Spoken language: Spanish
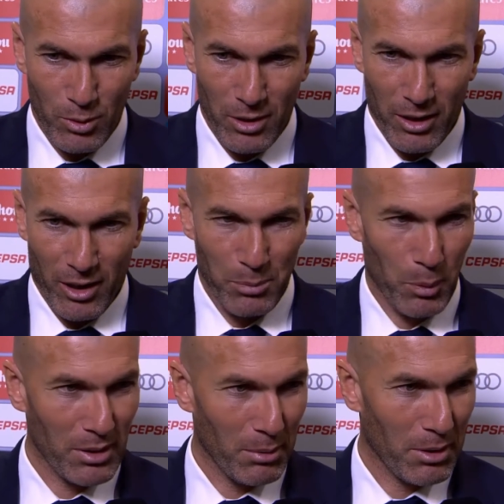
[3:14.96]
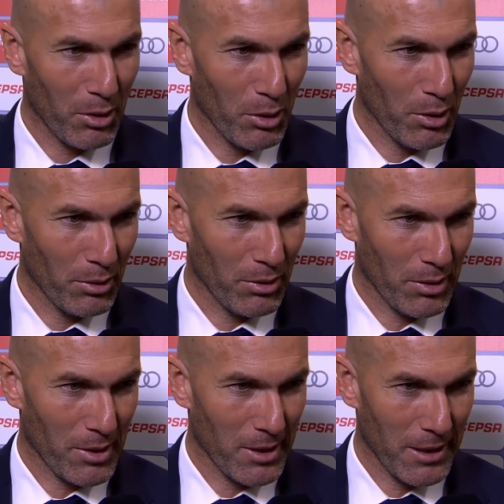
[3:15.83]
El responsable soy yo,
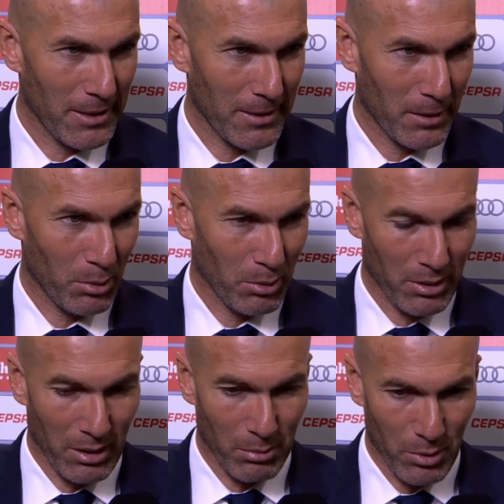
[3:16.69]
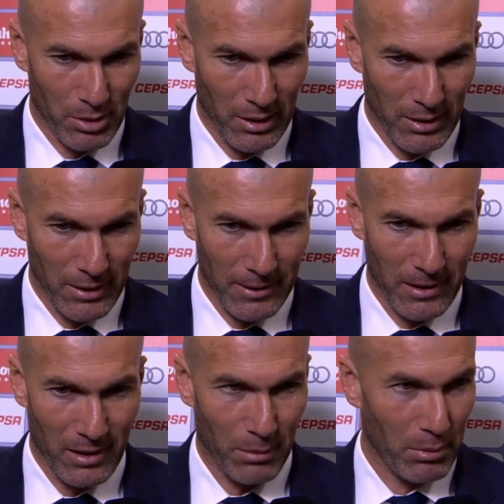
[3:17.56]
entonces esto lo tenemos que,
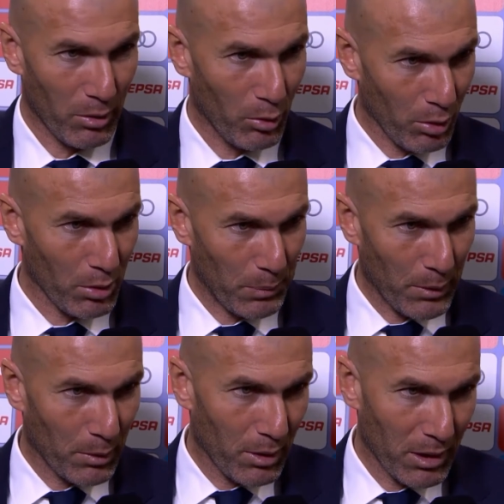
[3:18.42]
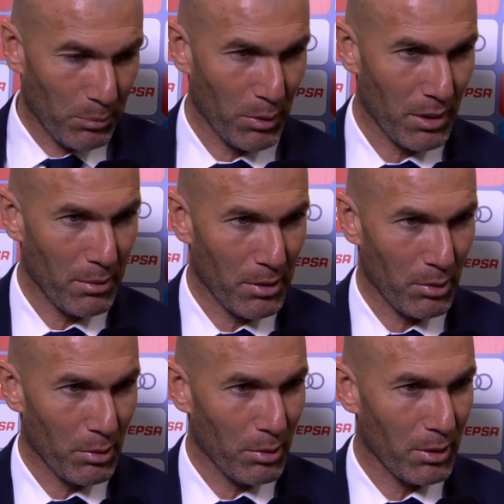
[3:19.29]
cambiar todos, pero responsable
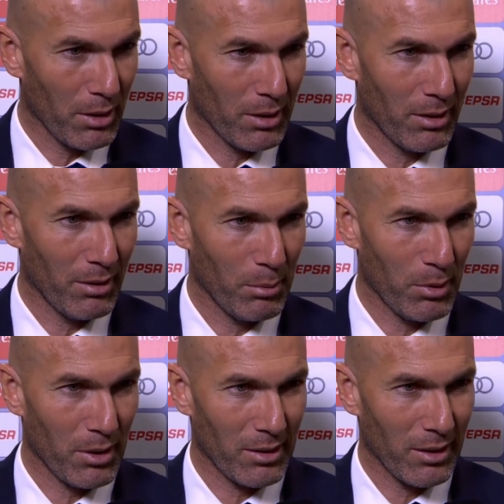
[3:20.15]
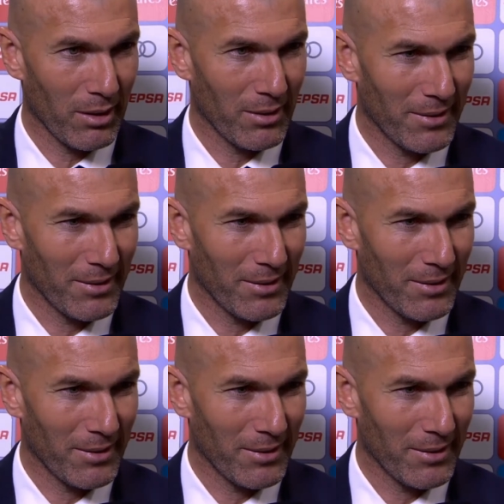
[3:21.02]
soy yo y, vamos a seguir.